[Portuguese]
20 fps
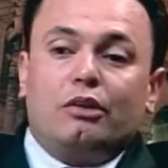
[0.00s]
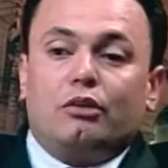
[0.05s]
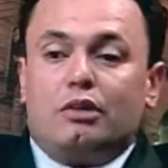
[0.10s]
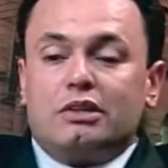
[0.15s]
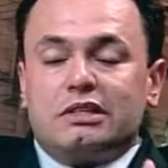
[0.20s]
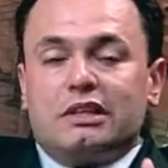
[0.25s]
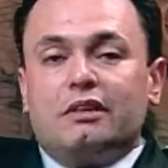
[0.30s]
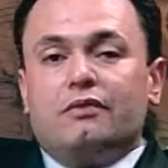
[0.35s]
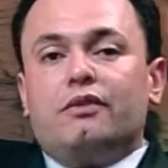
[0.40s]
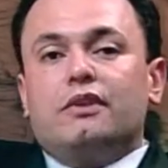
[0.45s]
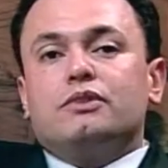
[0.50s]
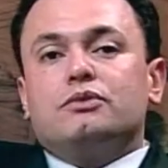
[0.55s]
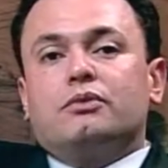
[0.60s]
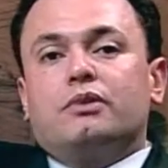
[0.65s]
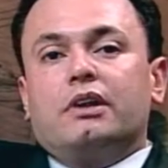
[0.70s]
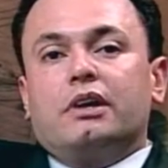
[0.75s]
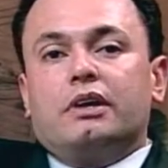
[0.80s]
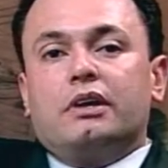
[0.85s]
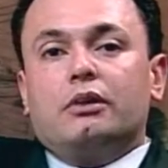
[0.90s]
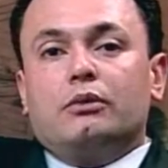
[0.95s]
A nossa
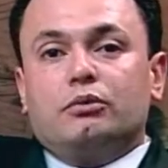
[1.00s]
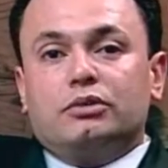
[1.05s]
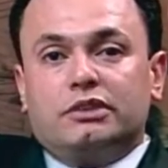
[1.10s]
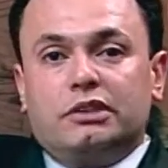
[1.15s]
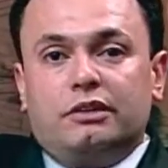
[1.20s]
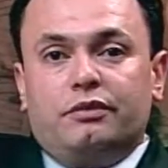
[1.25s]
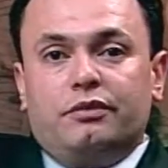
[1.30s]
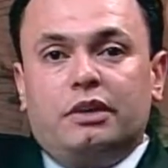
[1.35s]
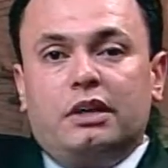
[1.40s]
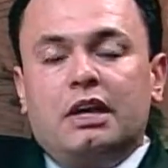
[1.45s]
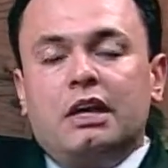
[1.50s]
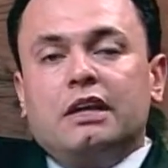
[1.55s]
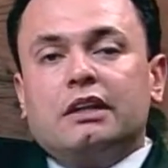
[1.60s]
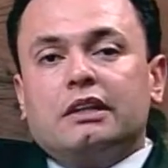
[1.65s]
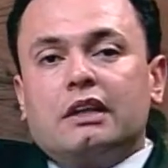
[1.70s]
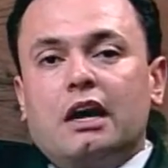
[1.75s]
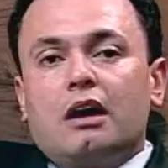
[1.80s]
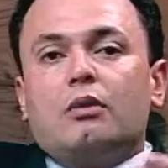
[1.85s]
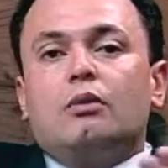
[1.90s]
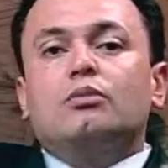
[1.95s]
defensoria aqui, inclusive,
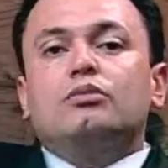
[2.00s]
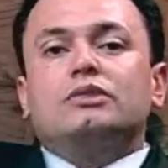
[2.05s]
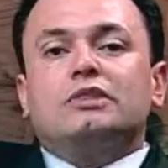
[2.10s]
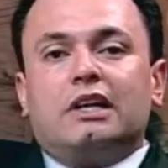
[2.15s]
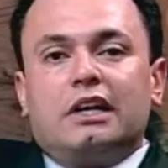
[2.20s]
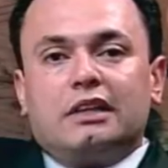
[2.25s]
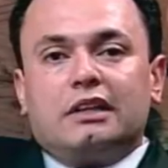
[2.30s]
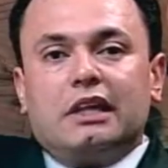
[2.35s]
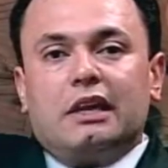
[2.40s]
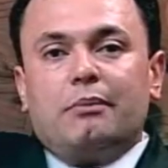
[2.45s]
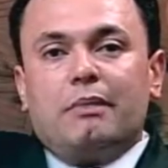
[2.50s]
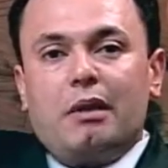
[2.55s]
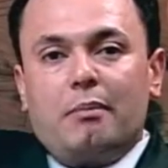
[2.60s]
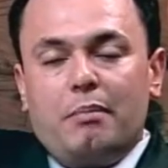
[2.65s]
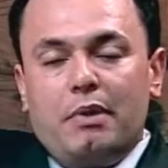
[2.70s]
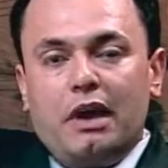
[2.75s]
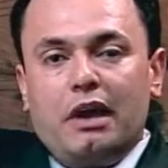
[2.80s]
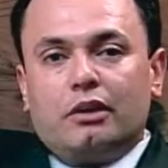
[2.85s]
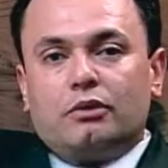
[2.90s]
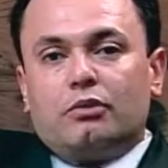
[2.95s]
está com um certame
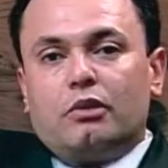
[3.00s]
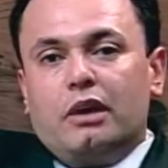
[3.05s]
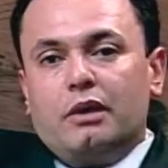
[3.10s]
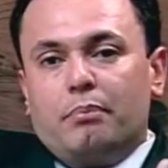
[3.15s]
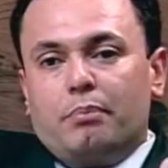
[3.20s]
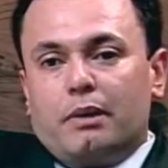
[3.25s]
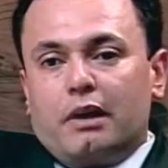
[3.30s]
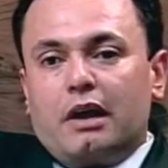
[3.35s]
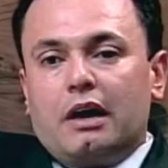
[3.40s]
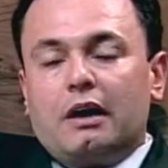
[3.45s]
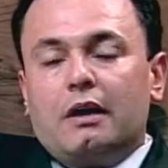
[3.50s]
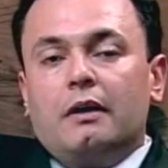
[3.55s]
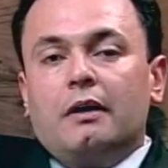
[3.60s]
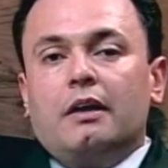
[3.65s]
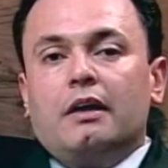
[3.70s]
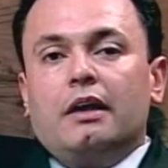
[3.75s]
aberto aí para,